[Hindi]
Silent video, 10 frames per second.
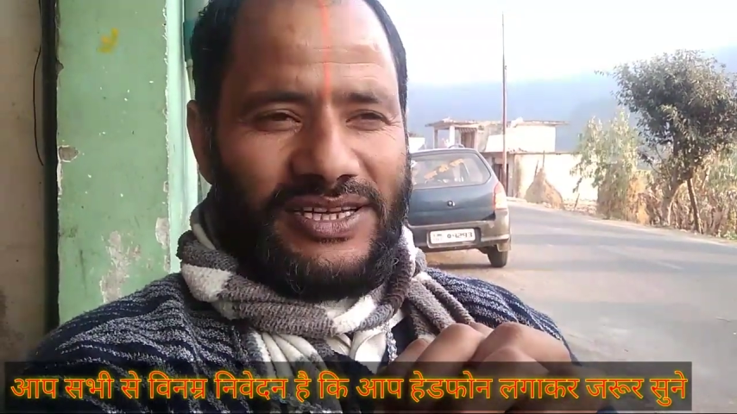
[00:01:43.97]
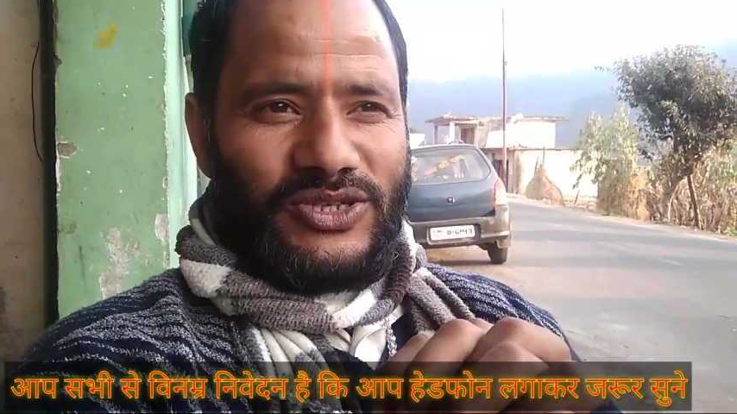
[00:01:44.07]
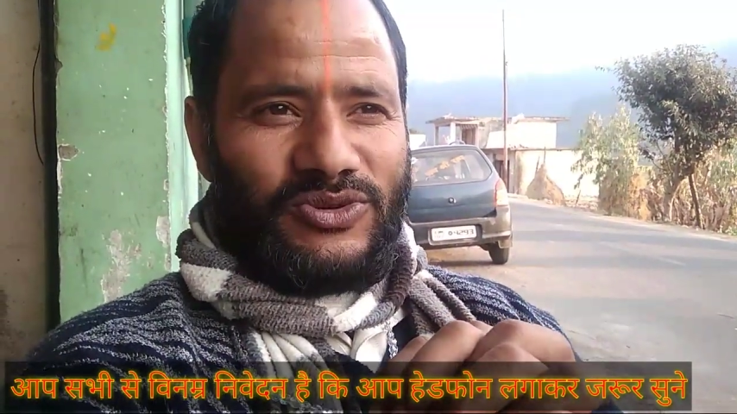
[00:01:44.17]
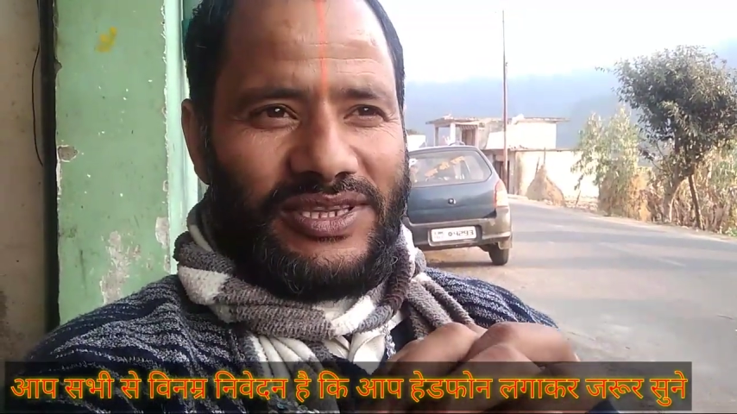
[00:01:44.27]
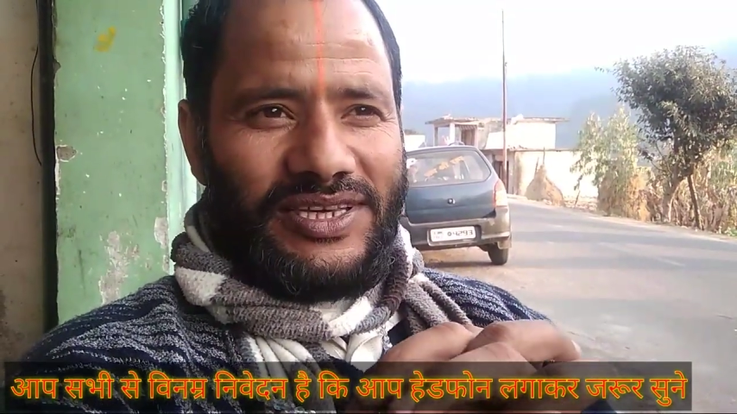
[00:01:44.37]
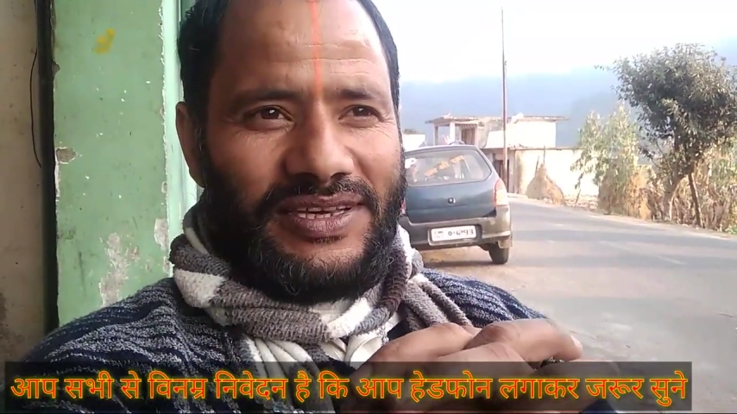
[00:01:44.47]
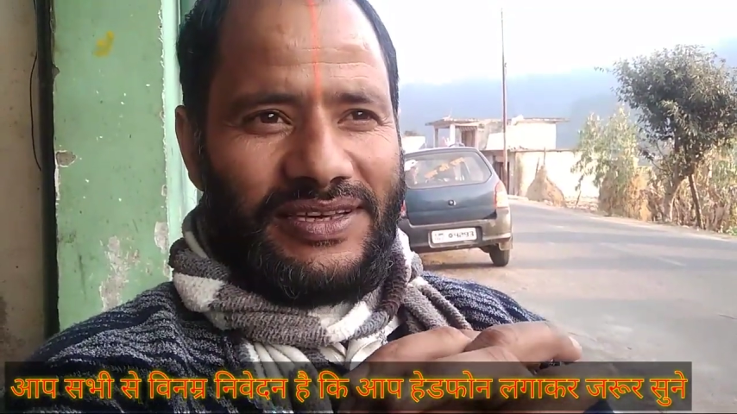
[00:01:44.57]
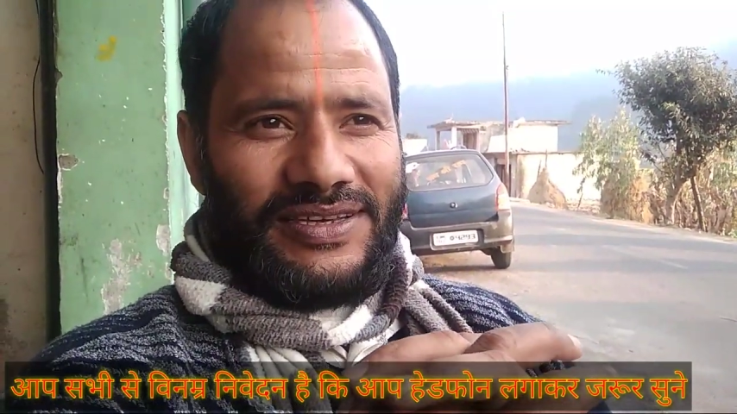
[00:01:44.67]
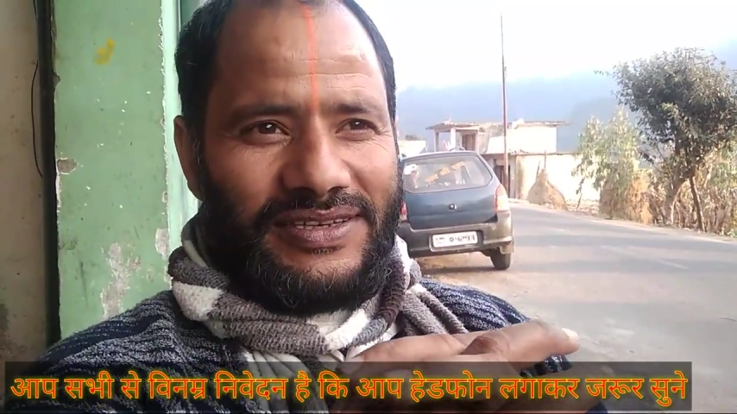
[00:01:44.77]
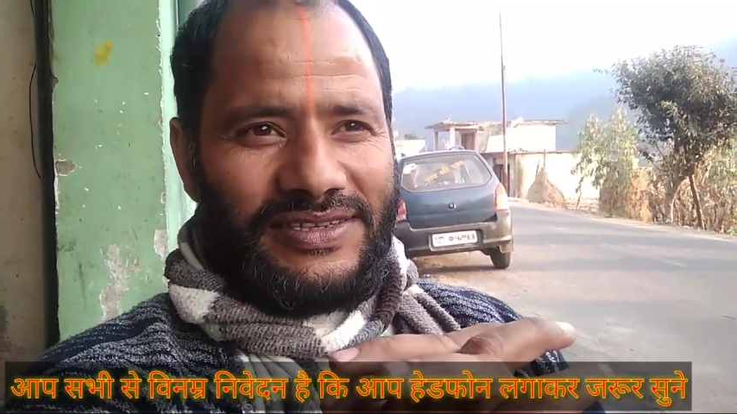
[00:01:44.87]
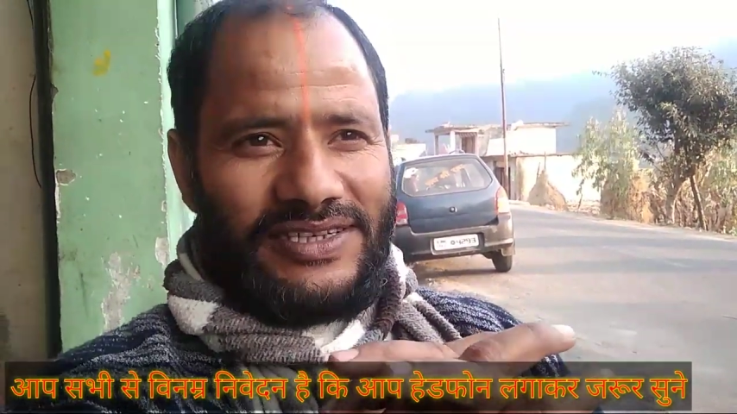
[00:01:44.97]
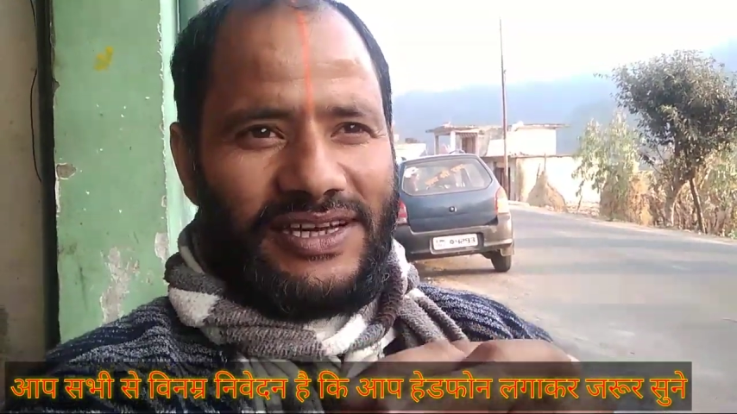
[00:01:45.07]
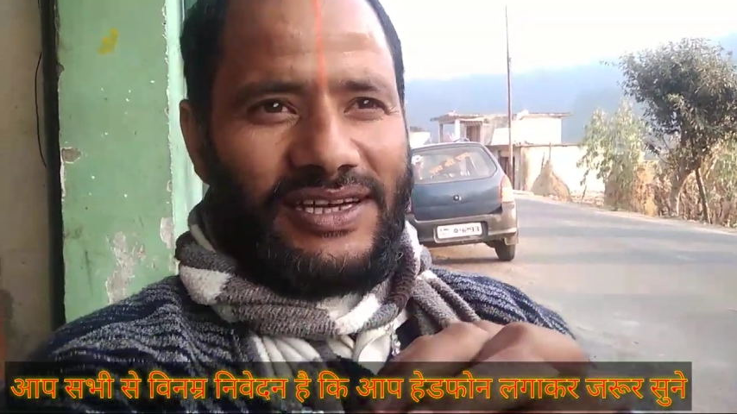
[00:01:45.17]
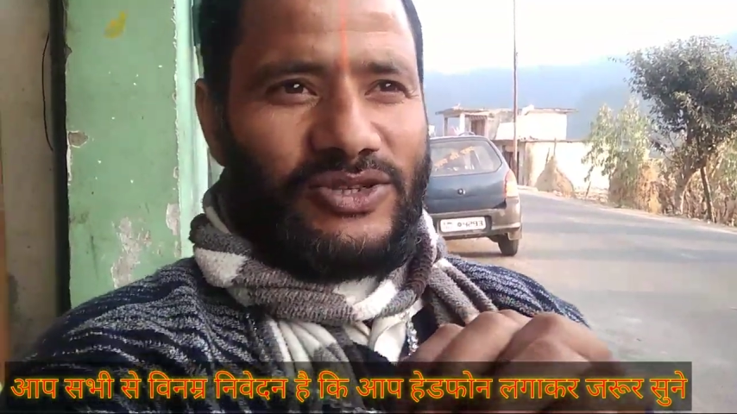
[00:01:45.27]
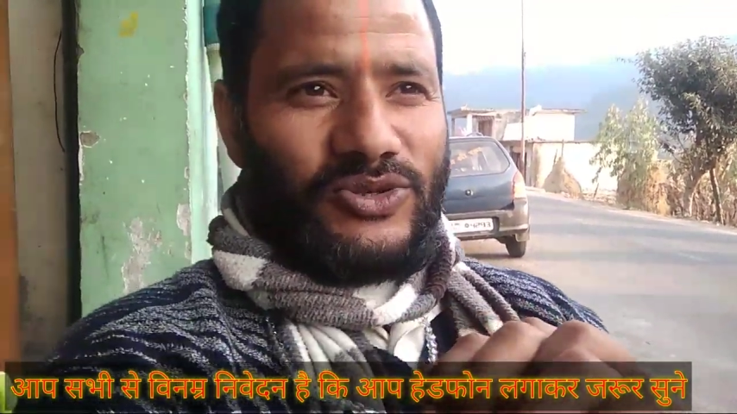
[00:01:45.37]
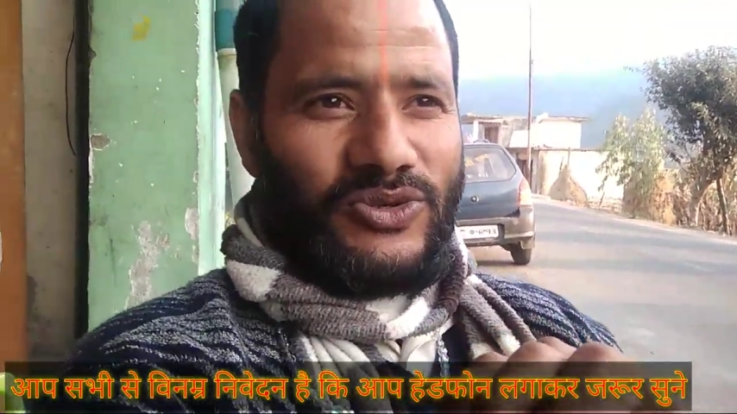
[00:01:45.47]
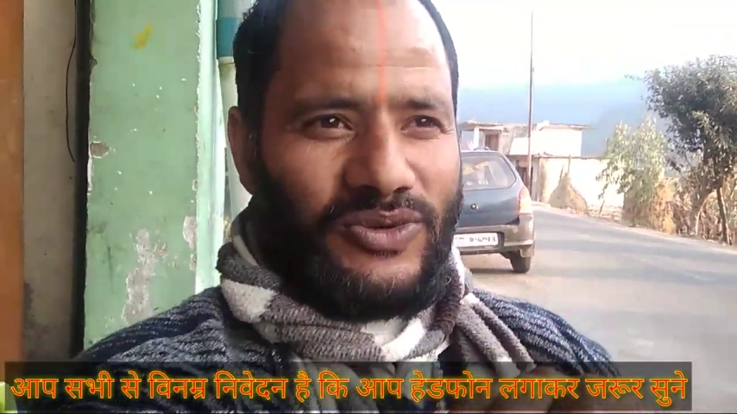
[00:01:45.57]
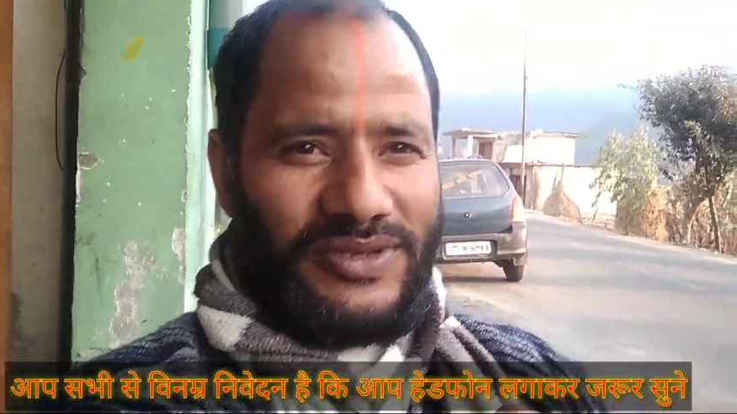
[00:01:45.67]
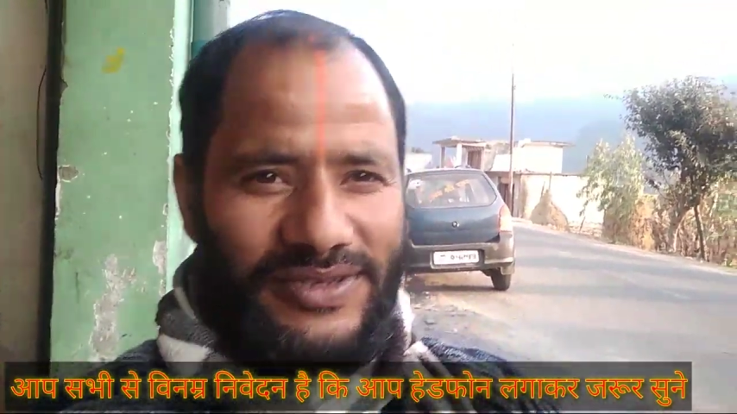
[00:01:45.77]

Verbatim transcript: सरस्वती जी का जो